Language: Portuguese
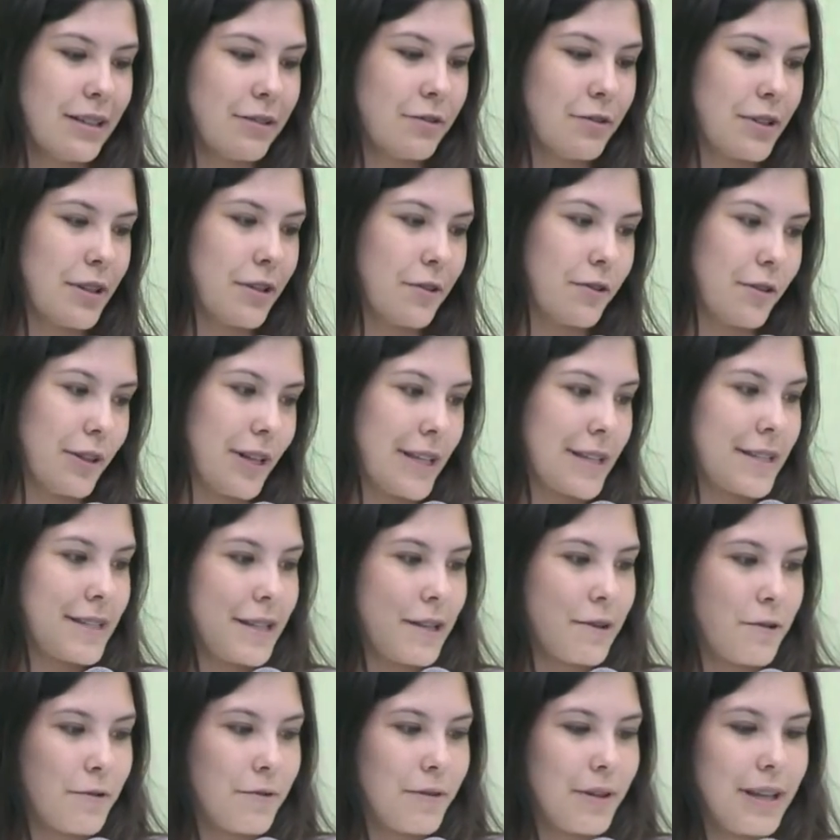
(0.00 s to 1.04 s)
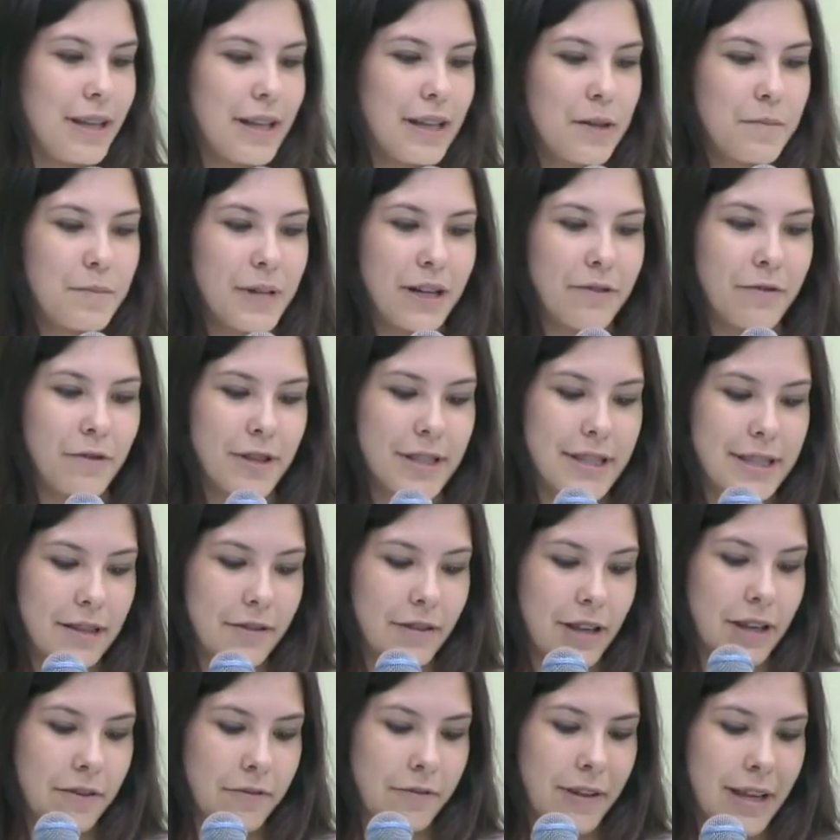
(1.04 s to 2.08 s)
no teu coração para
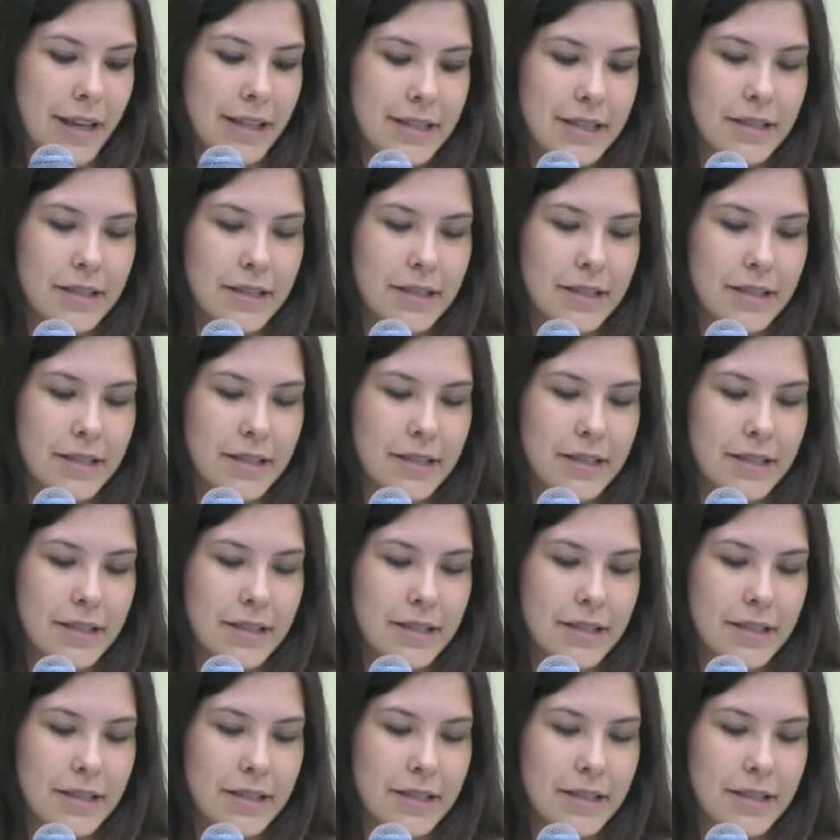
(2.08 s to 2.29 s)
você rever